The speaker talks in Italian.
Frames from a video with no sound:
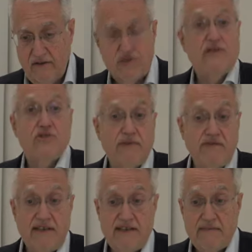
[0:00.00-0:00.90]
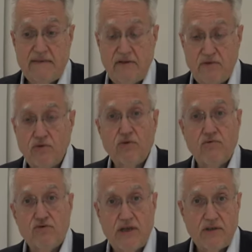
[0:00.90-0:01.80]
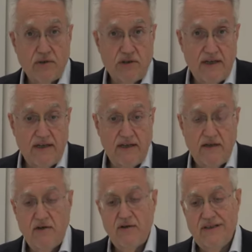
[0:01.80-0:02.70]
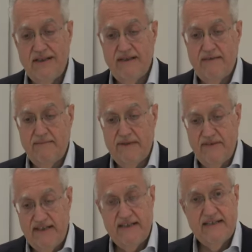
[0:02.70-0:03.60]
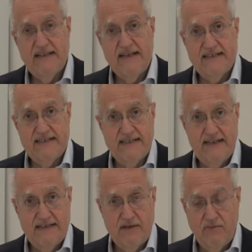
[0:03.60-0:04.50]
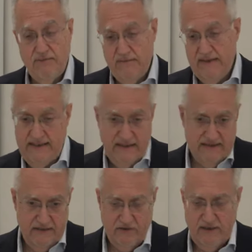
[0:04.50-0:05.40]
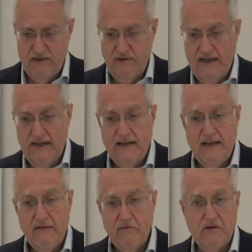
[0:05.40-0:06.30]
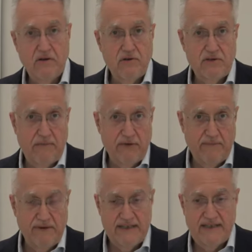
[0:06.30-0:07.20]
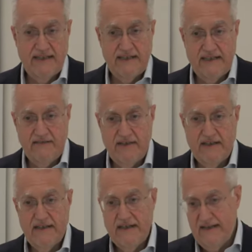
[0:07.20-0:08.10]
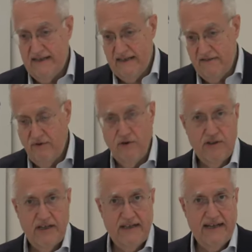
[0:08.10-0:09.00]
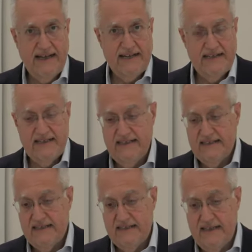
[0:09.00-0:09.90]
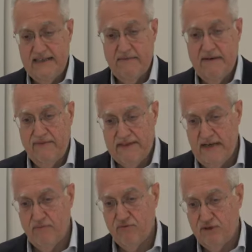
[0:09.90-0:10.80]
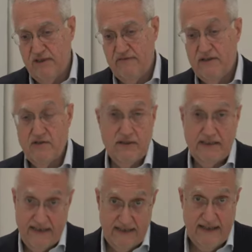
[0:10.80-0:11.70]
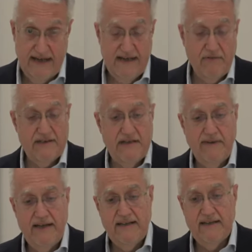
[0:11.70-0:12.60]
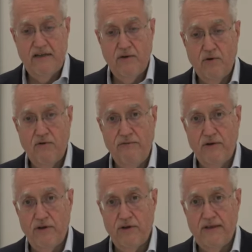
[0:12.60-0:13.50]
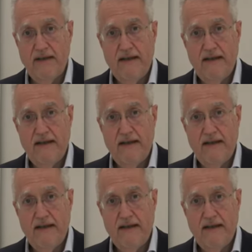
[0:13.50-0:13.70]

Cos'è la Previdenza prima di tutto? Un centro tecnico di previdenza e assistenza complementare, il centro nazionale. Quindi noi non siamo rappresentativi né dei fondi né delle casse di assistenza, ma facciamo un servizio da 30 anni a questa parte nei loro confronti